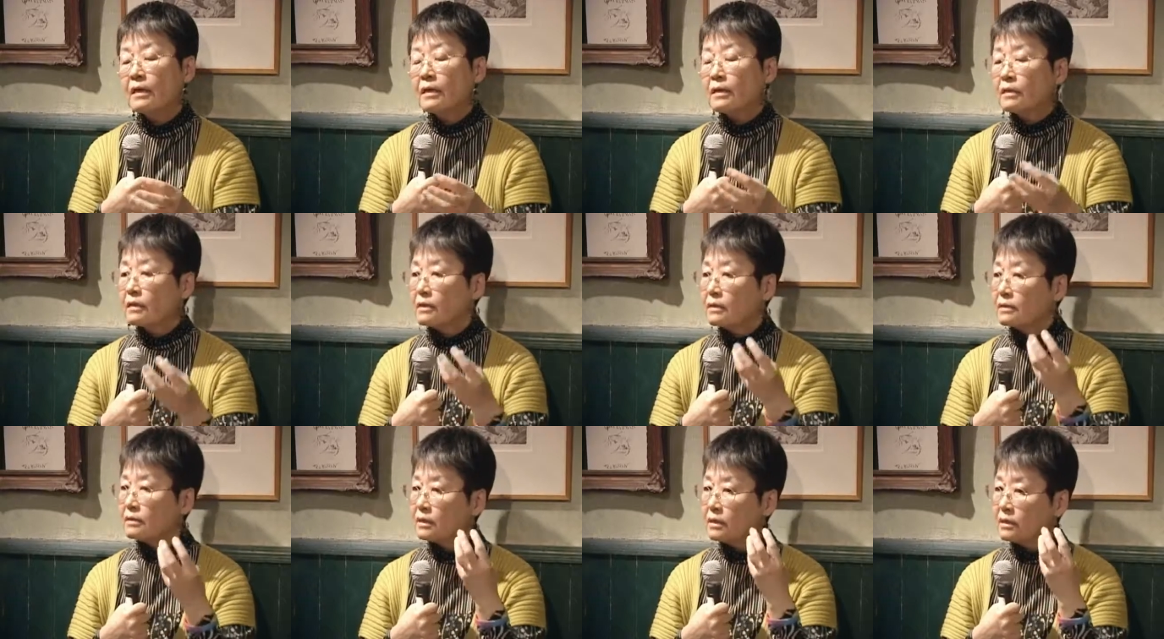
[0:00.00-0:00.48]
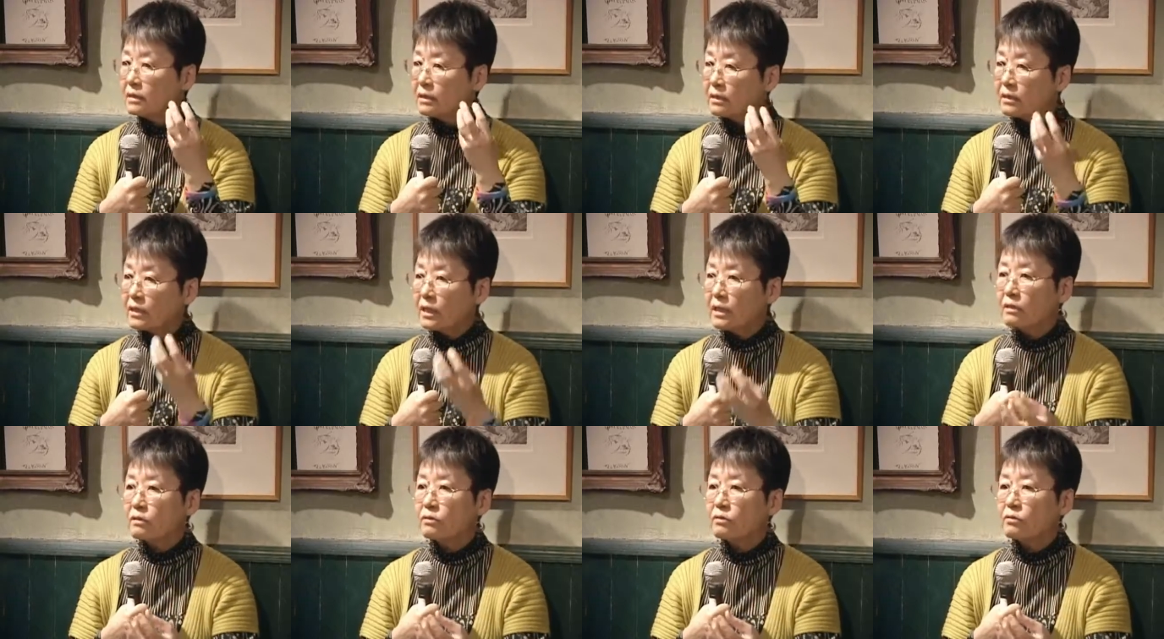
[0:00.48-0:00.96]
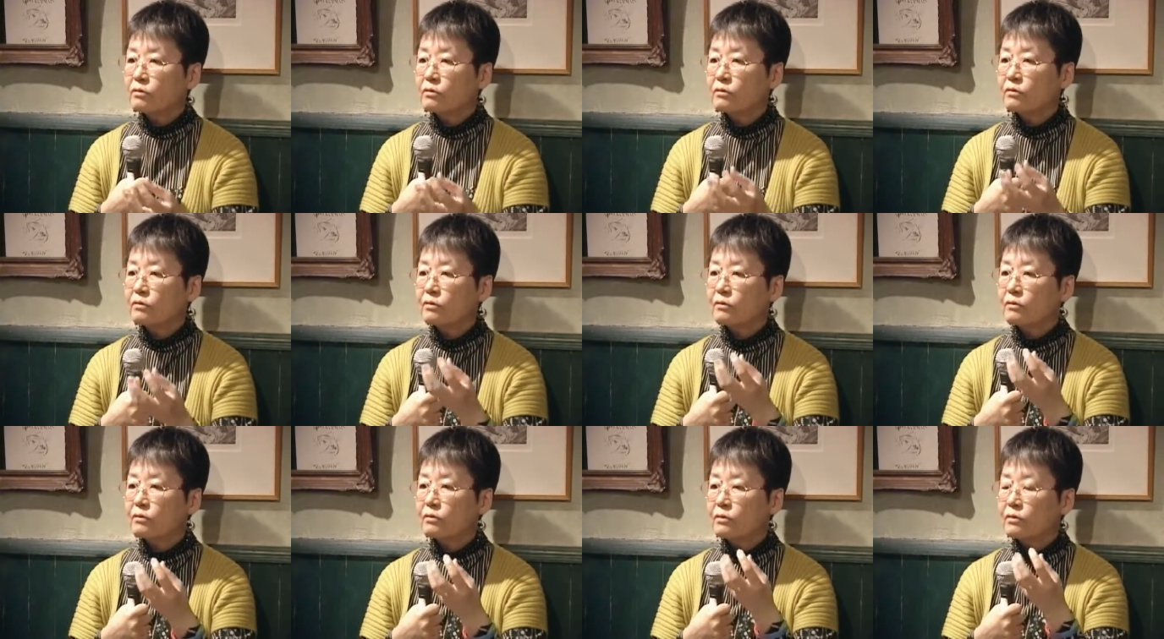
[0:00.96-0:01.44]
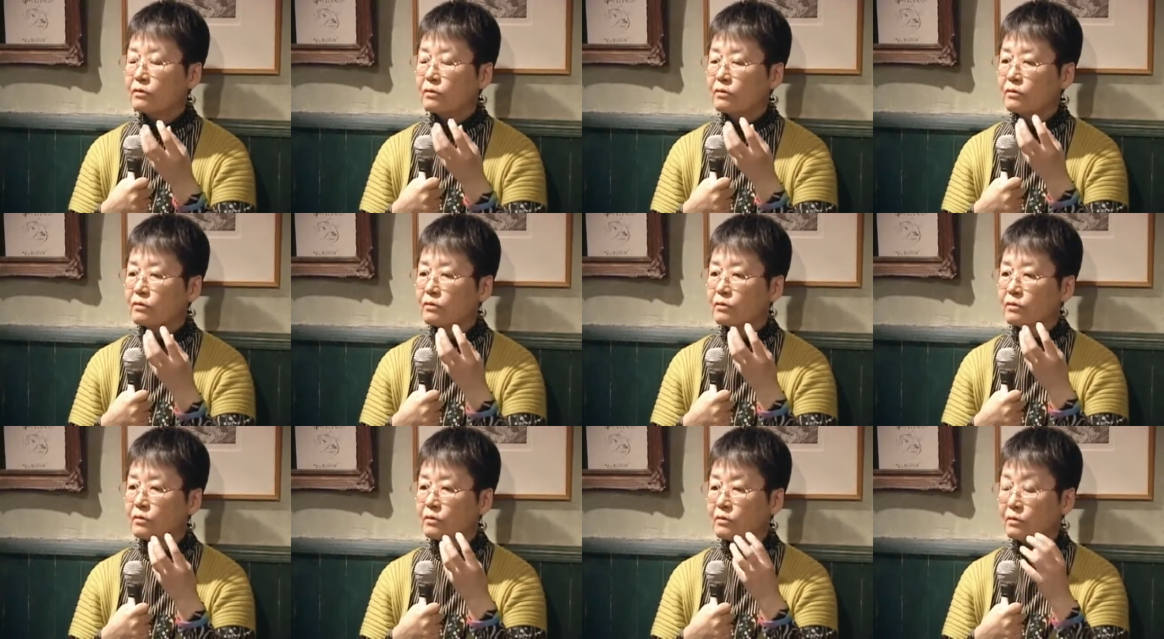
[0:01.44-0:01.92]
でジェンダー研究と
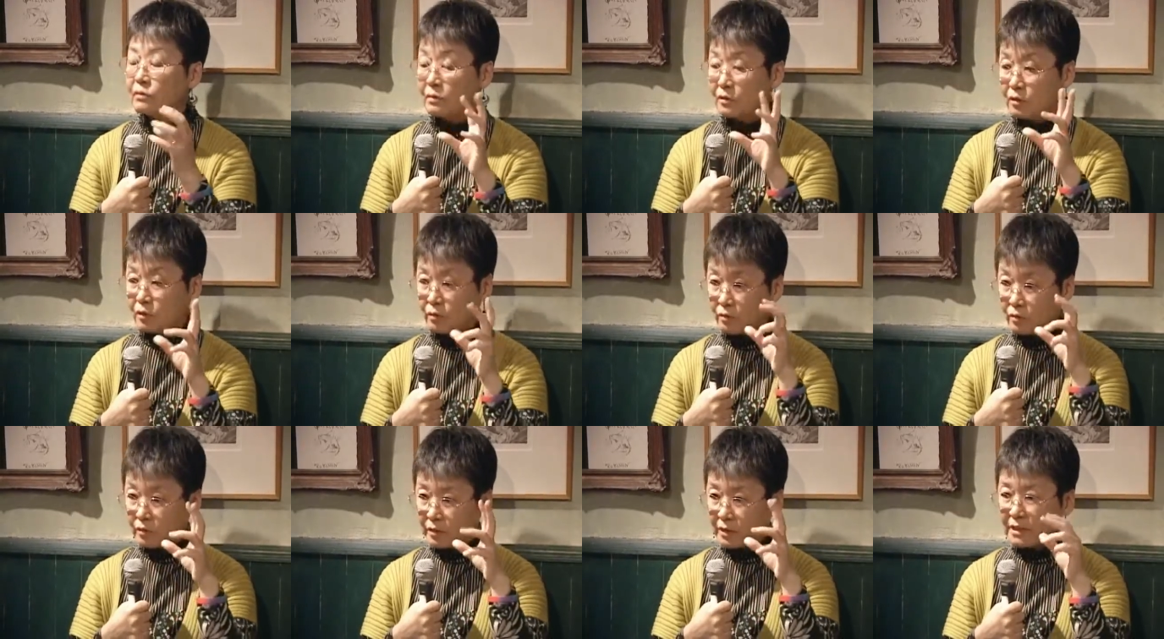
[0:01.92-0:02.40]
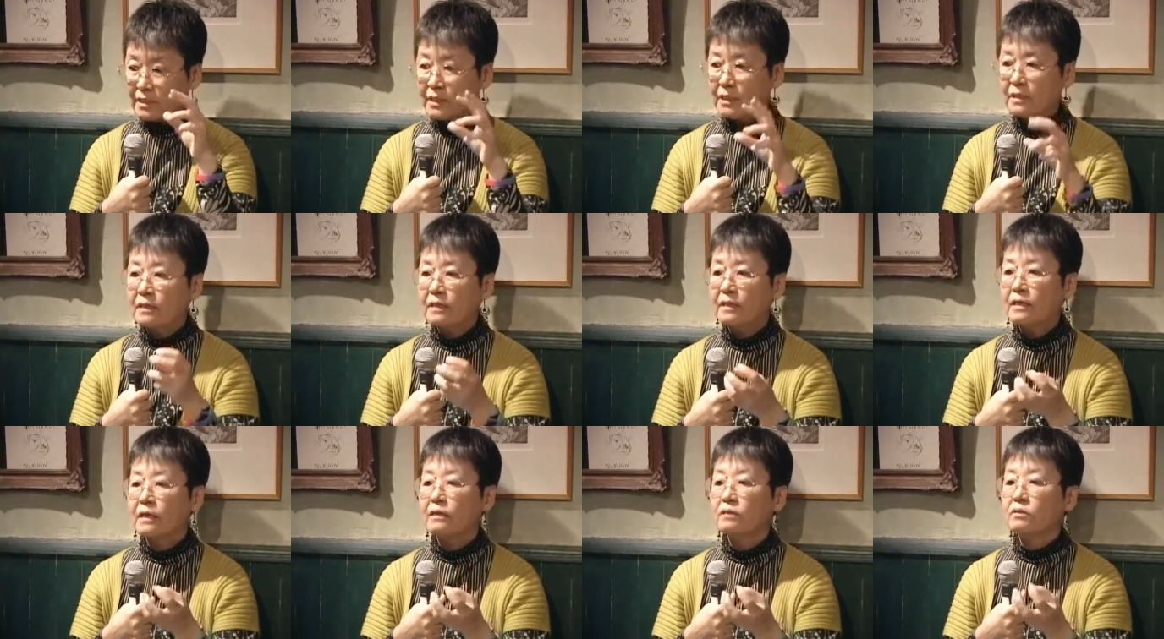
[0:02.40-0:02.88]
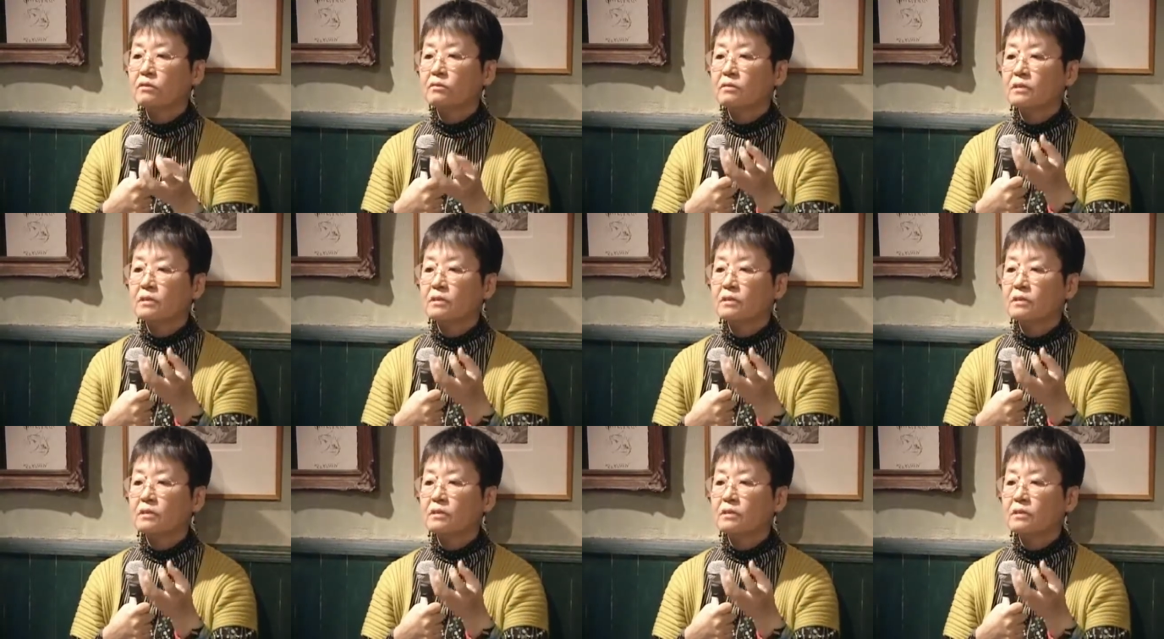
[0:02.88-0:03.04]
いうその時はジェンダー研究っ